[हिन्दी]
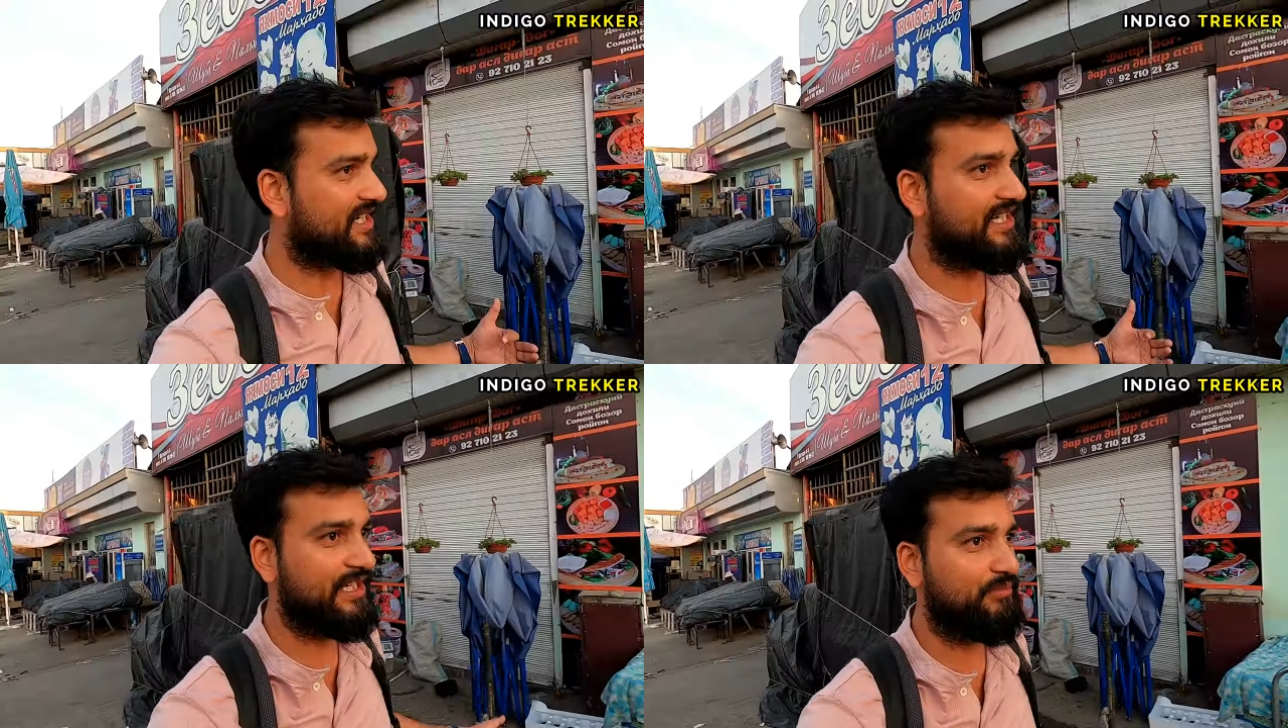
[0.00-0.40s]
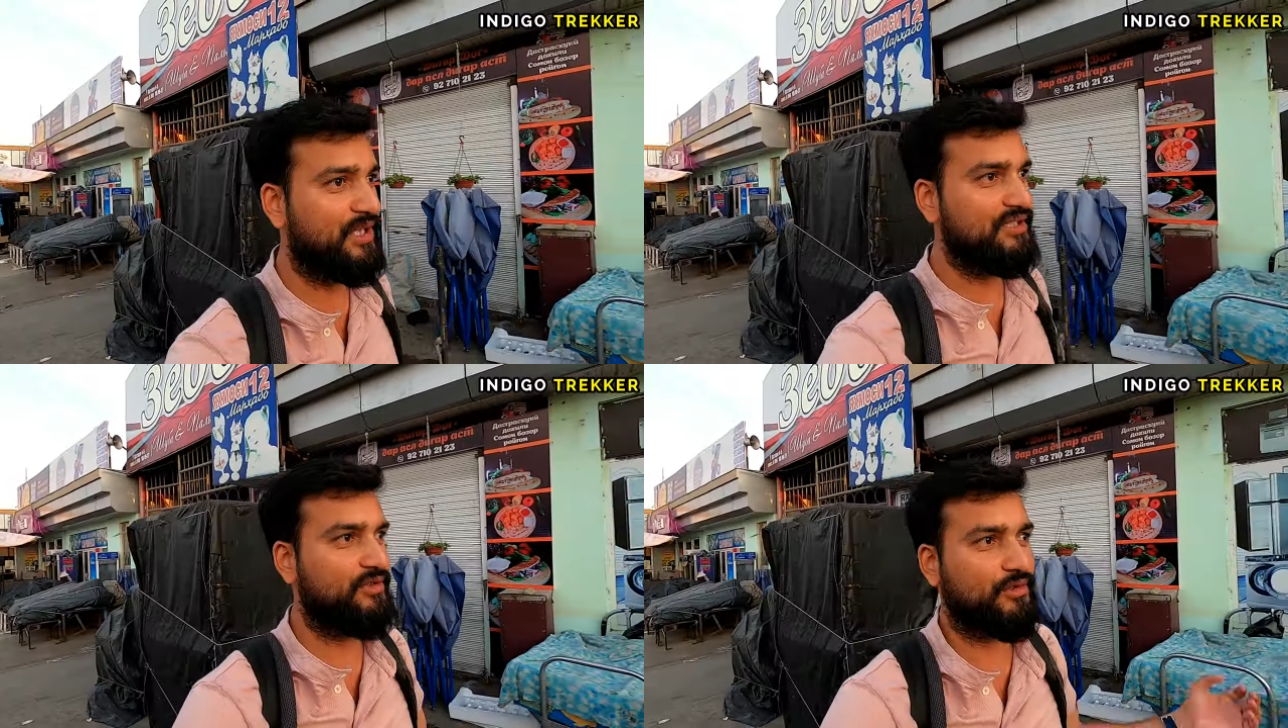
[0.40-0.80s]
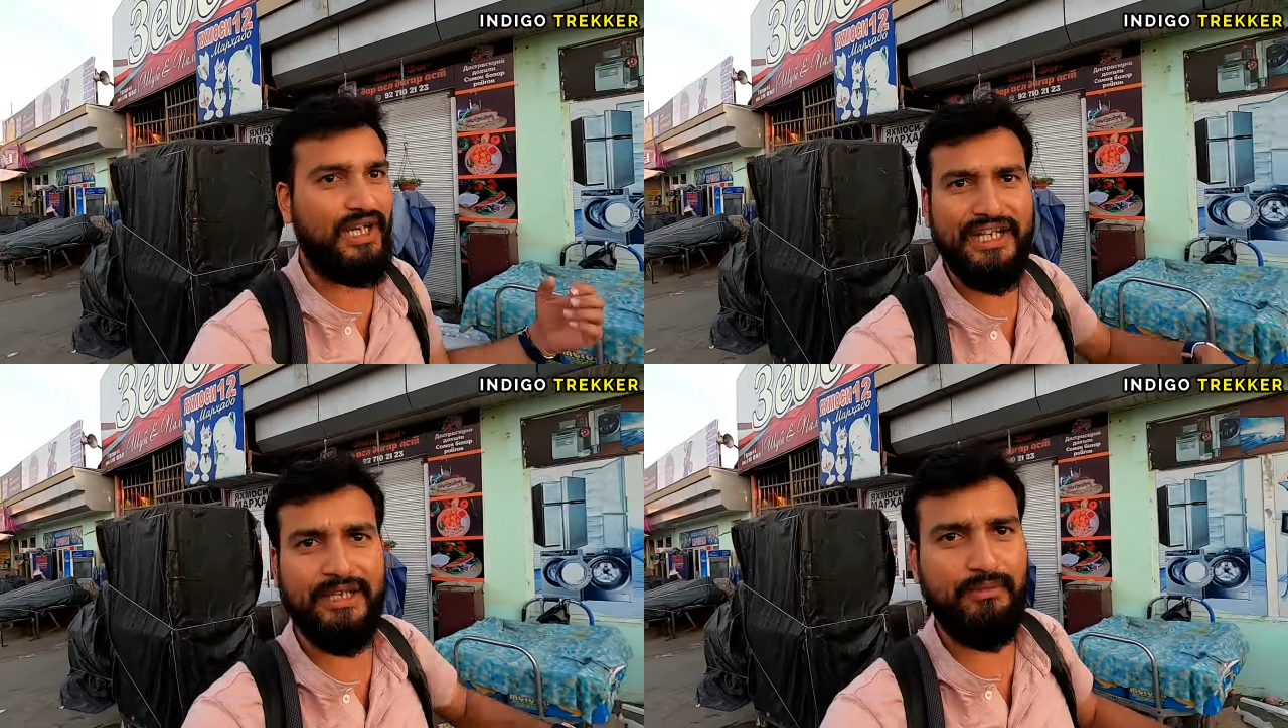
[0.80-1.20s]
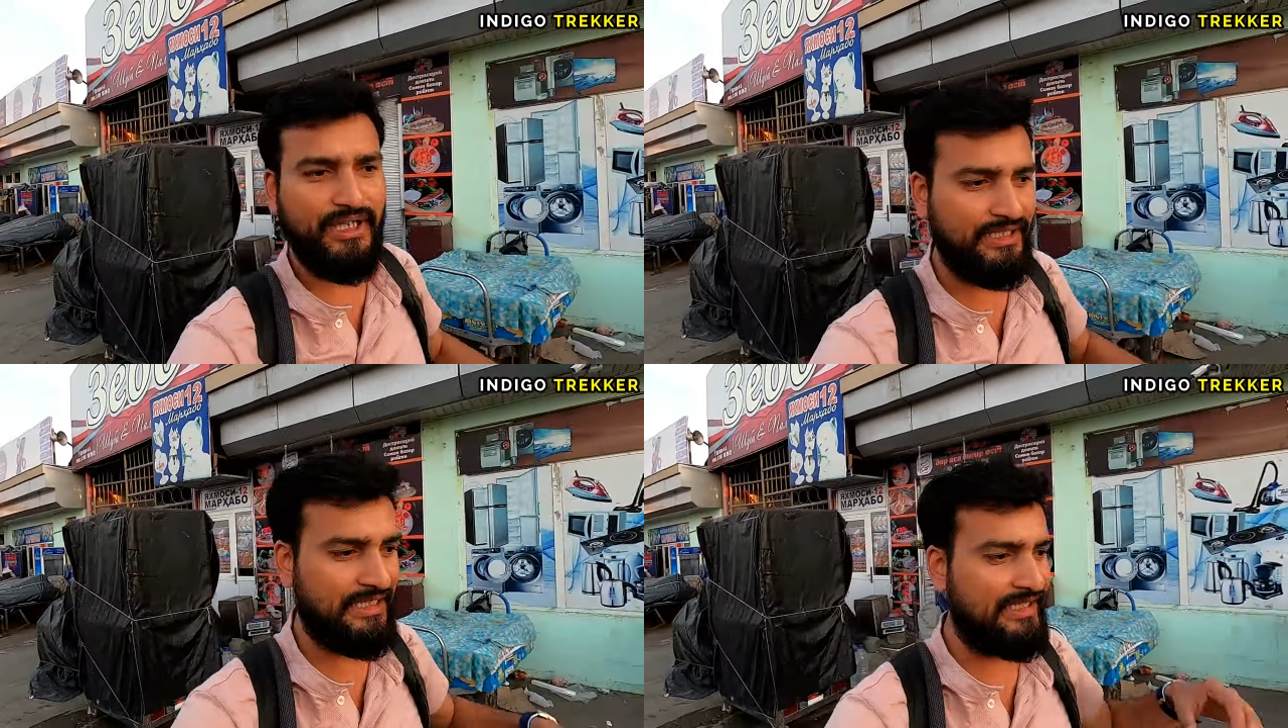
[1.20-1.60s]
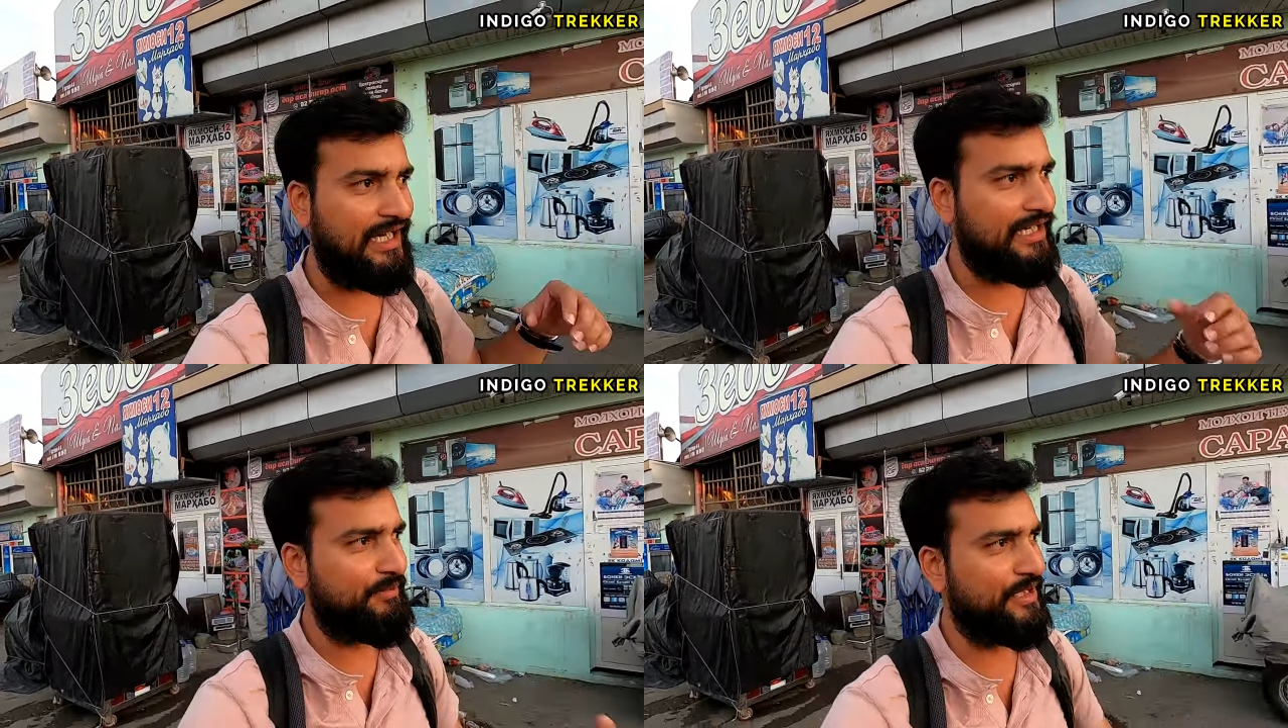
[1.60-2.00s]
मार्केट बंद दुकानें बंद
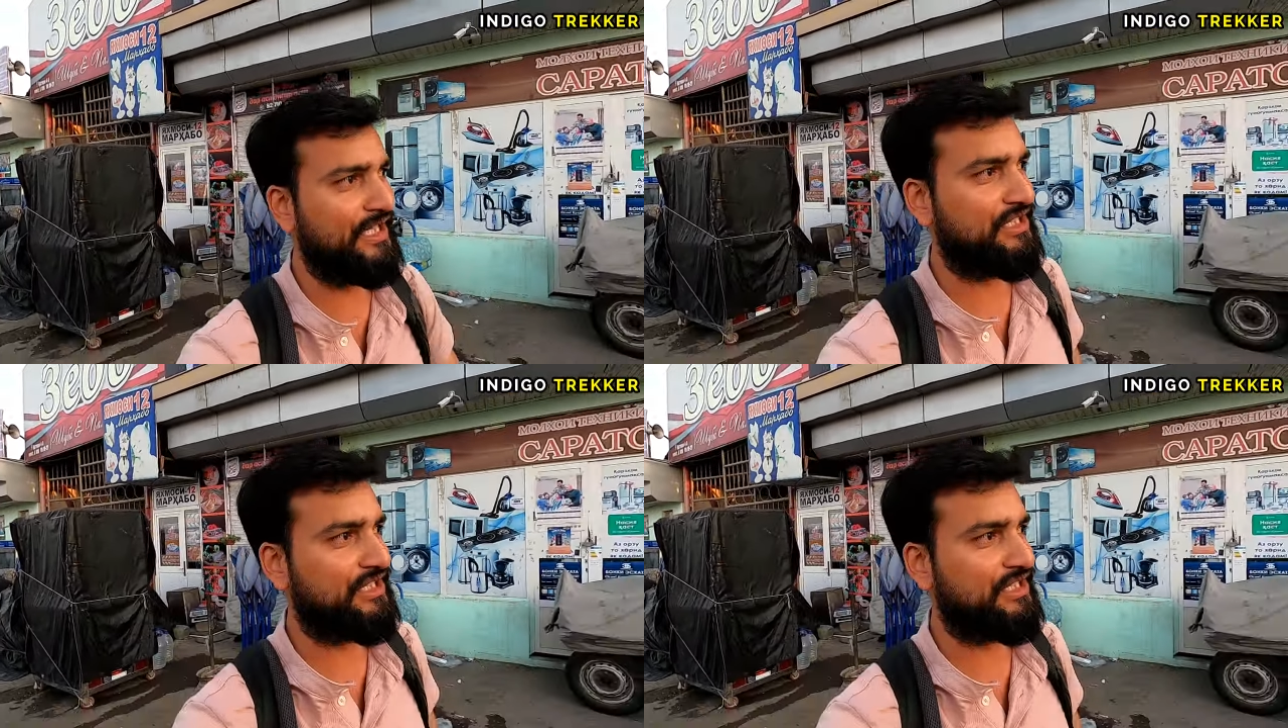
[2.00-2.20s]
खाने पीने